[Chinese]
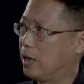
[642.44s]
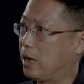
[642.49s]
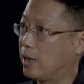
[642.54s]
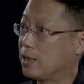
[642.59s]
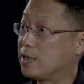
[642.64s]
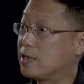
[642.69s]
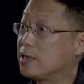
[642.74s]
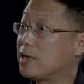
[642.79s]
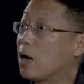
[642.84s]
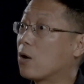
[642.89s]

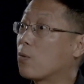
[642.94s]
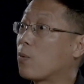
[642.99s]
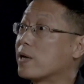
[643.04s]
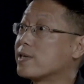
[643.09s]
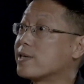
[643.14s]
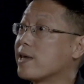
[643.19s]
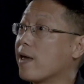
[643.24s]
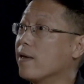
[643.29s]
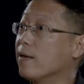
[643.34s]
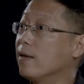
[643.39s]
西洋管
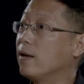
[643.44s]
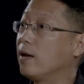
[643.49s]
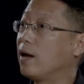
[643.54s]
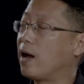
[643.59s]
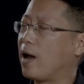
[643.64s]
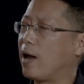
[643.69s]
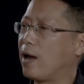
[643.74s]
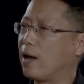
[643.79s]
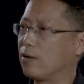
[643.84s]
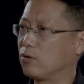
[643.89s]
弦、
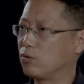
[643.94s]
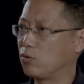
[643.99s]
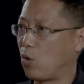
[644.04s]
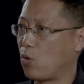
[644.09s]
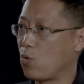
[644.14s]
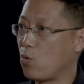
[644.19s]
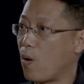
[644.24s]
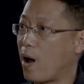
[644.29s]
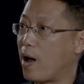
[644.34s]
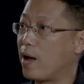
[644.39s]
哎
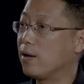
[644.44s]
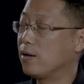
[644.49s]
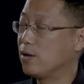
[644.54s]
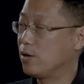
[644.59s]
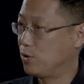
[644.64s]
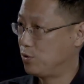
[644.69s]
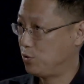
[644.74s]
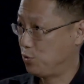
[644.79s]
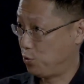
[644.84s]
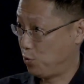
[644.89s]
铜管、
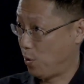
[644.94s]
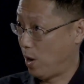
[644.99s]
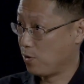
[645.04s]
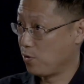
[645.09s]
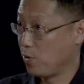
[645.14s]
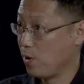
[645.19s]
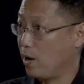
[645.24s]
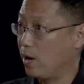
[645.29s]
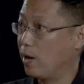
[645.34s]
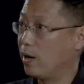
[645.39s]
弦
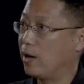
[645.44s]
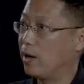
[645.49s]
乐